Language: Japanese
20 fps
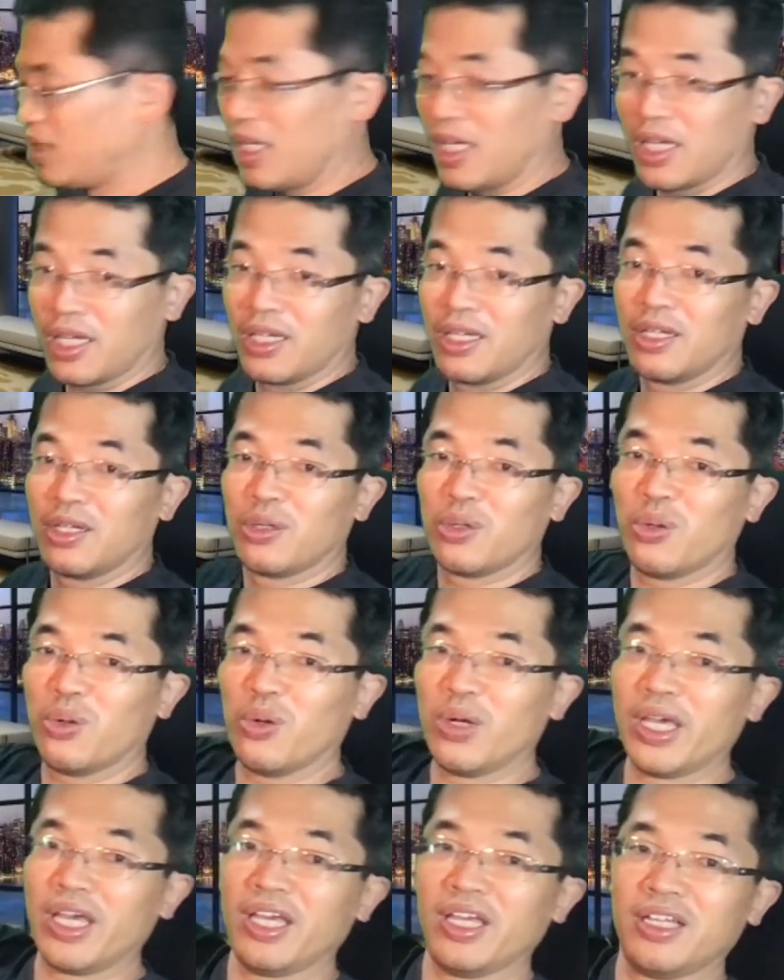で、こ
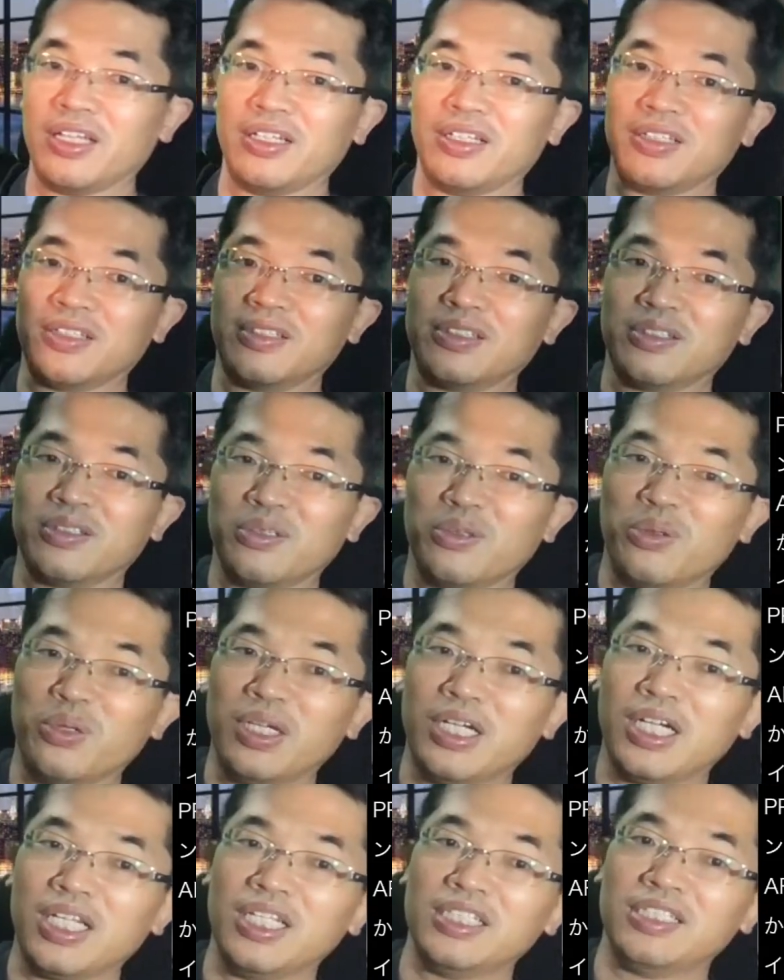れ、これ
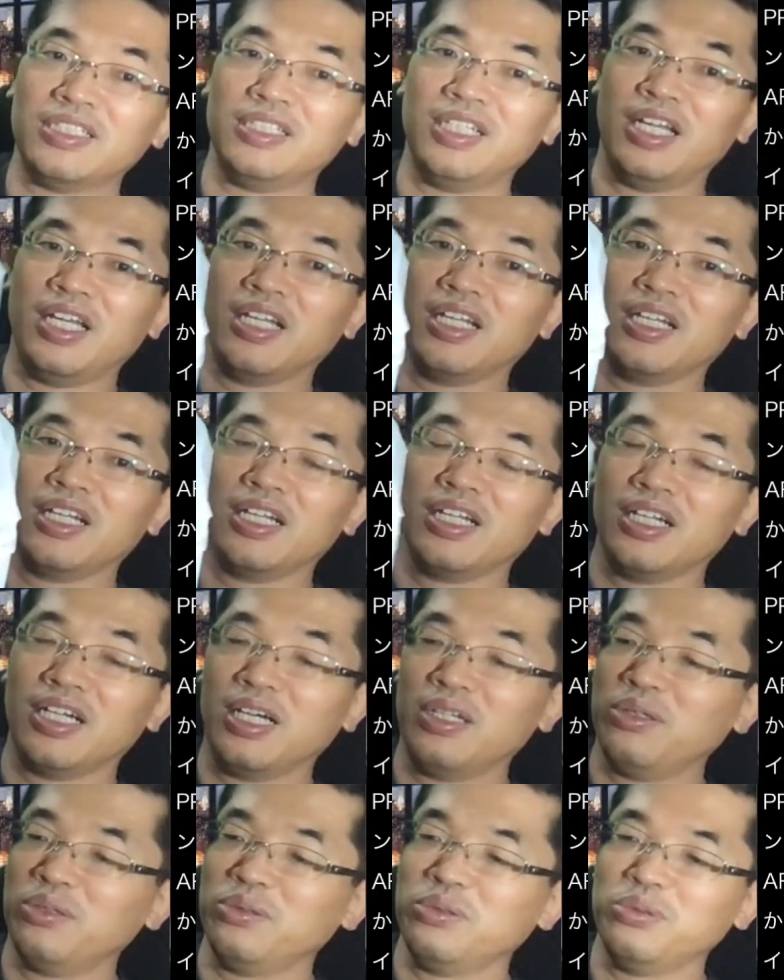がですね、
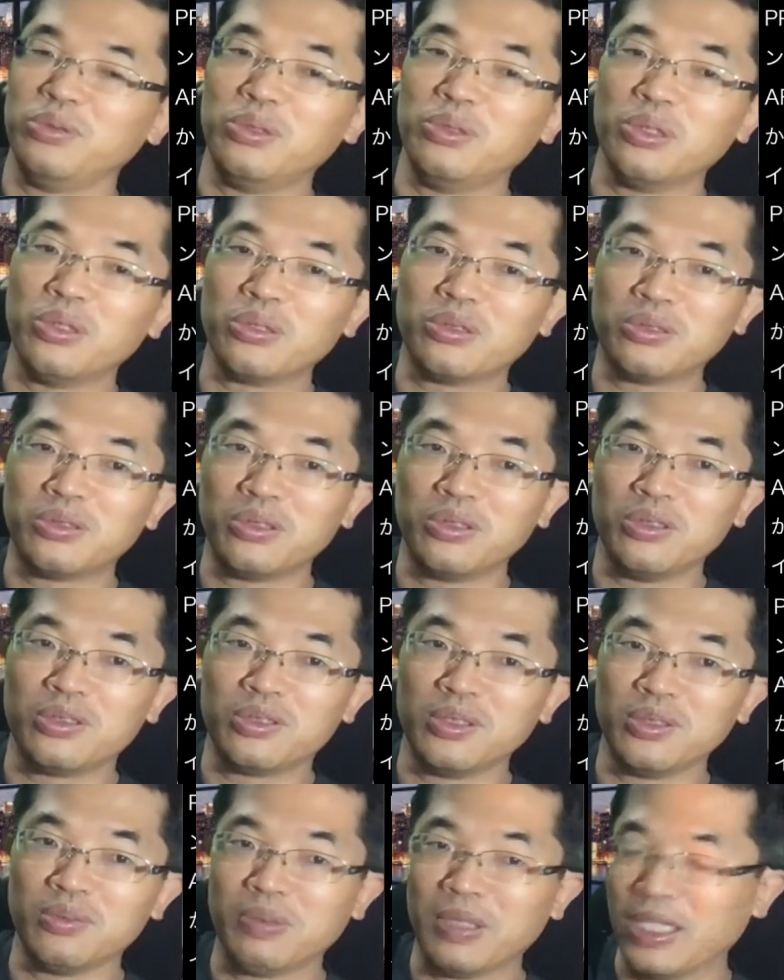五六という
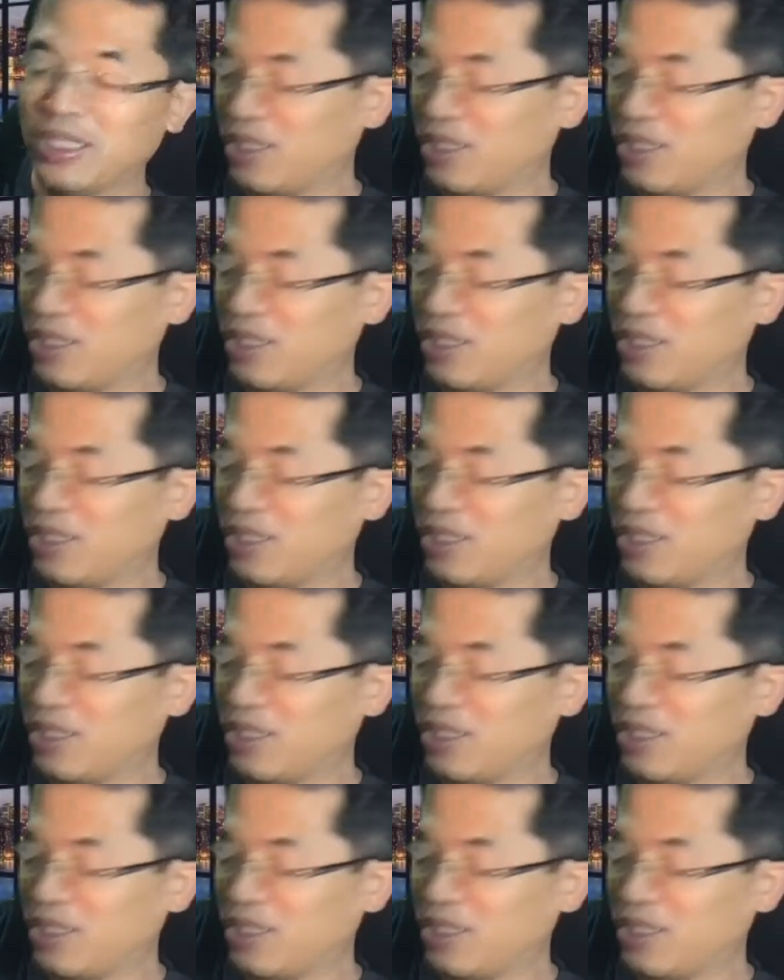スーパー。